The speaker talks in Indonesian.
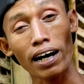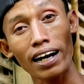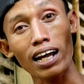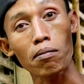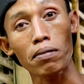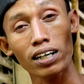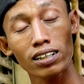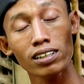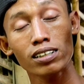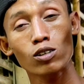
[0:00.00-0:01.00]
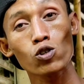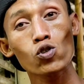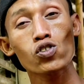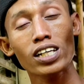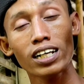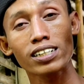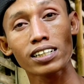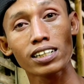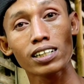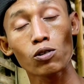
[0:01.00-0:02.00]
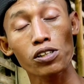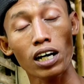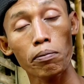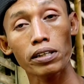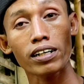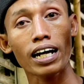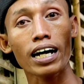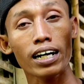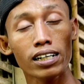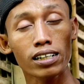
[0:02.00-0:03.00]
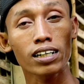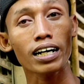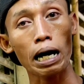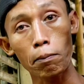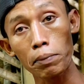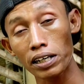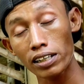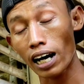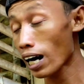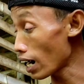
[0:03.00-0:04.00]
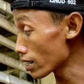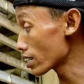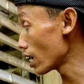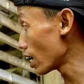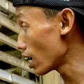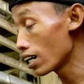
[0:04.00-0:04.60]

pengalaman Khususnya di usaha peternakan kambing Yang ada